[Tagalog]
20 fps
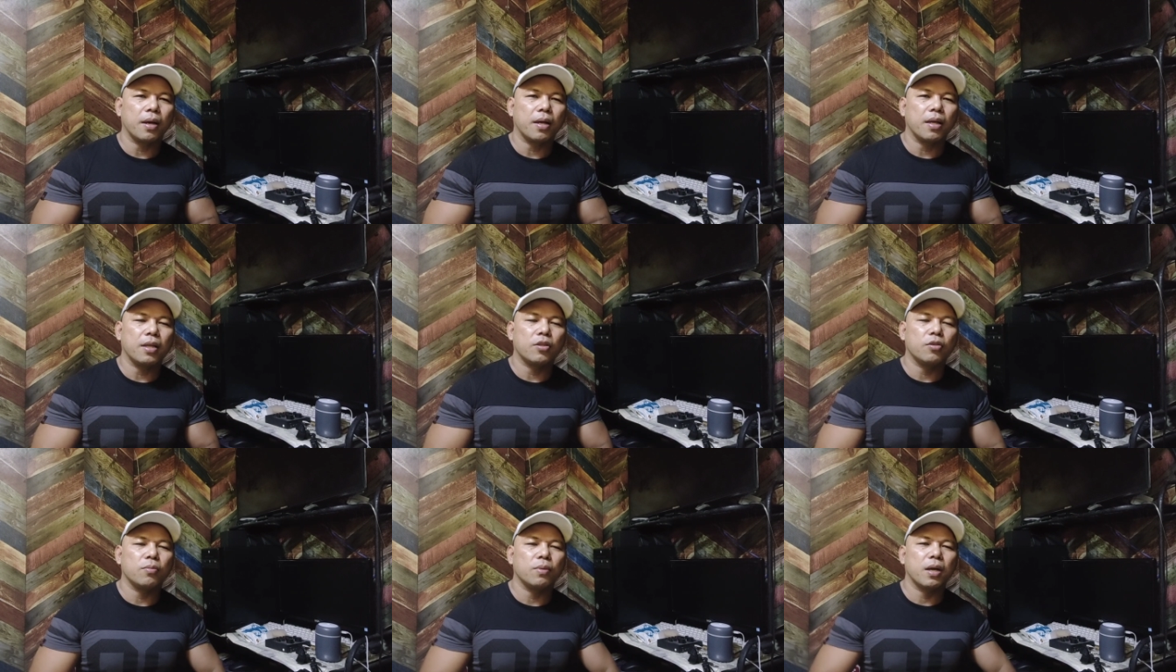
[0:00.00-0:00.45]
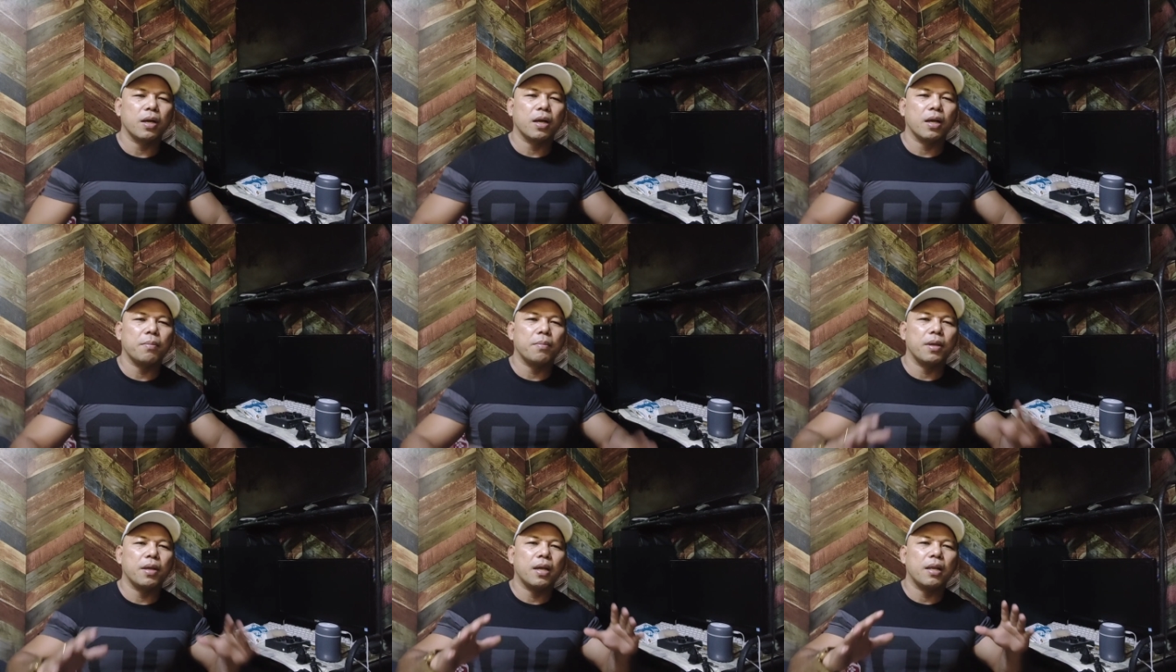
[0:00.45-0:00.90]
Ito mga
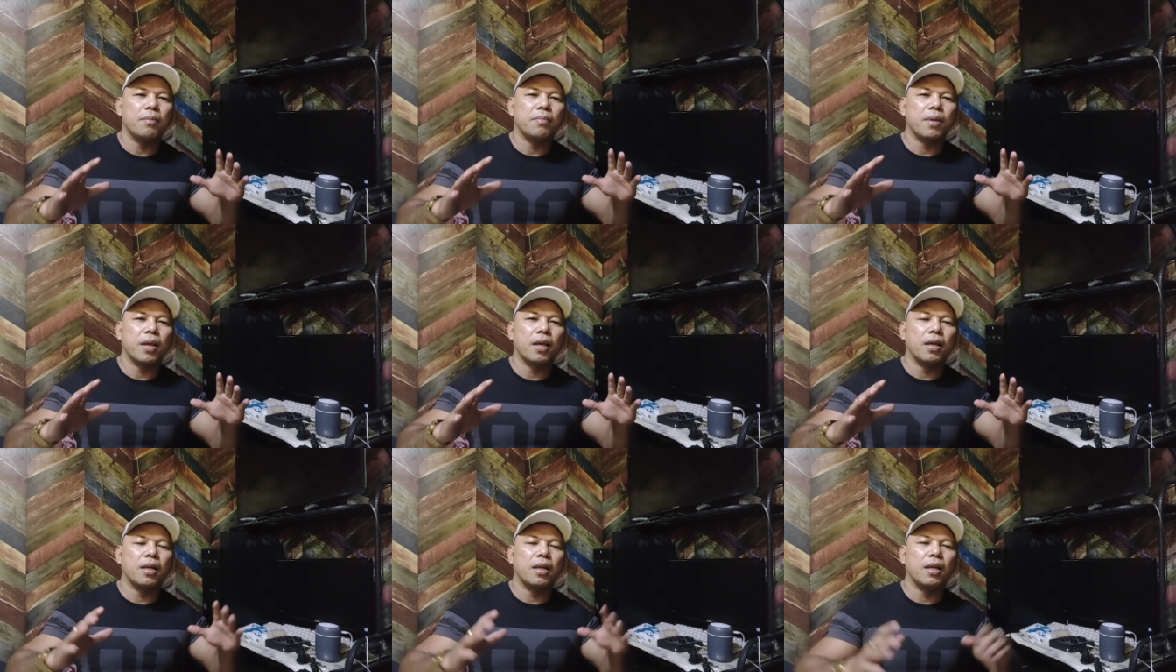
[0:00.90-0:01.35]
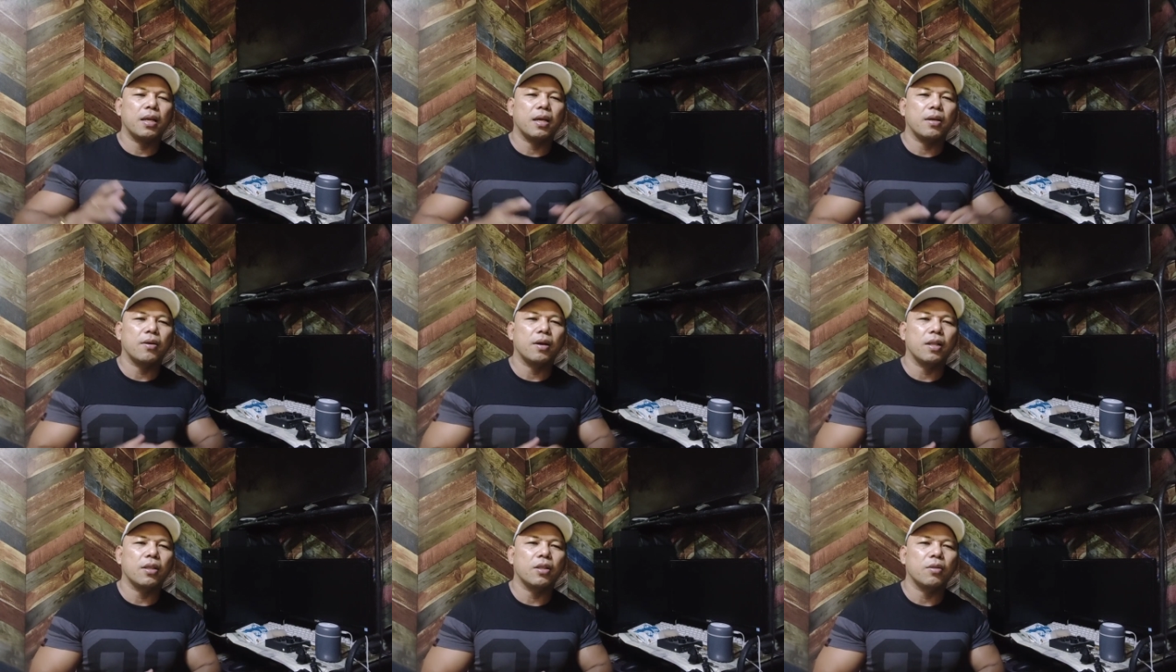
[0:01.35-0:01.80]
kaibigan, maikling ano
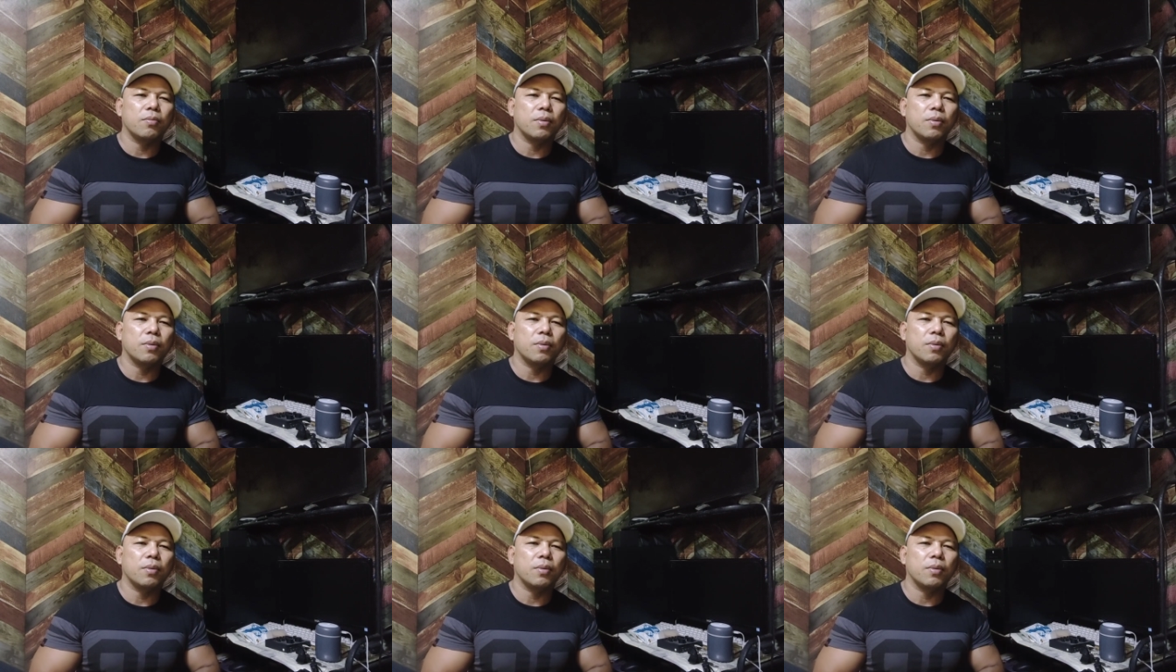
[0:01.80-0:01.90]
lang to mga